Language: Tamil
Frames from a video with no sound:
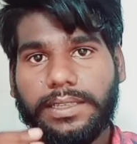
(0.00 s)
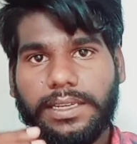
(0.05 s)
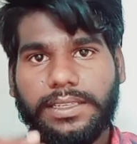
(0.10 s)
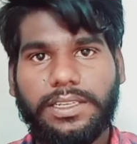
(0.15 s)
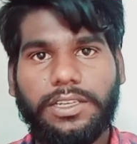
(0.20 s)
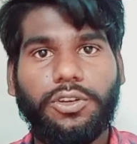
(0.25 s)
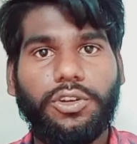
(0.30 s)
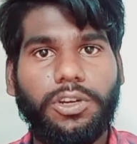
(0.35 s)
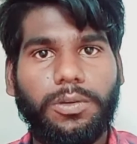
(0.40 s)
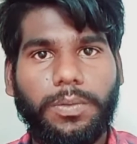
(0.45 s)

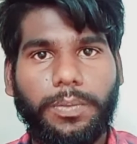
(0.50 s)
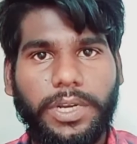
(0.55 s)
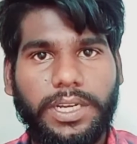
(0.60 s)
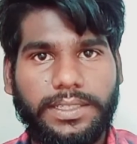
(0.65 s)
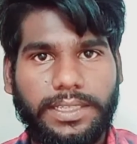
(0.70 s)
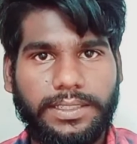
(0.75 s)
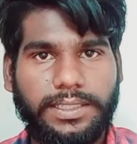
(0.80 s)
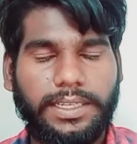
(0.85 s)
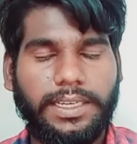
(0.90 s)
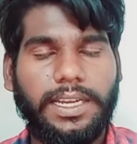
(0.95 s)
சர்ச் யூடியூப்
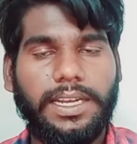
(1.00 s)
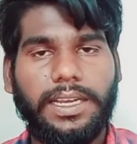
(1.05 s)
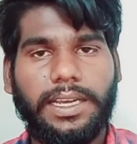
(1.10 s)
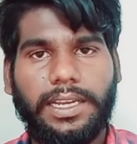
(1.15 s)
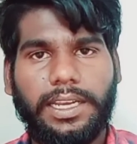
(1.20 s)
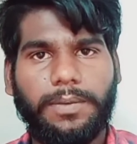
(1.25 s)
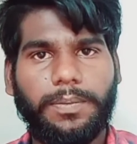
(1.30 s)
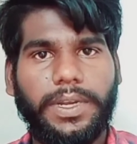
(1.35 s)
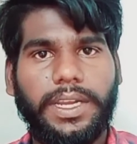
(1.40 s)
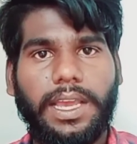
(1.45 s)
போய்ட்டு சர்ச்சைக்கான
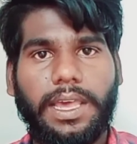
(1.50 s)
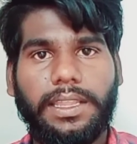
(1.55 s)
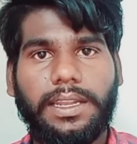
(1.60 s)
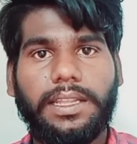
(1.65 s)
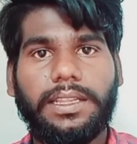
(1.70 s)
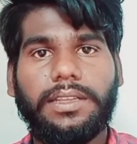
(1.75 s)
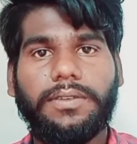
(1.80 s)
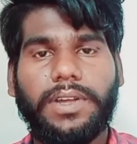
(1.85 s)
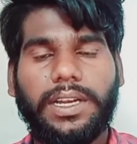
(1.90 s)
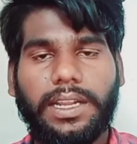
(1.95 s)
கிளிக் பண்ணி அதுலேருந்து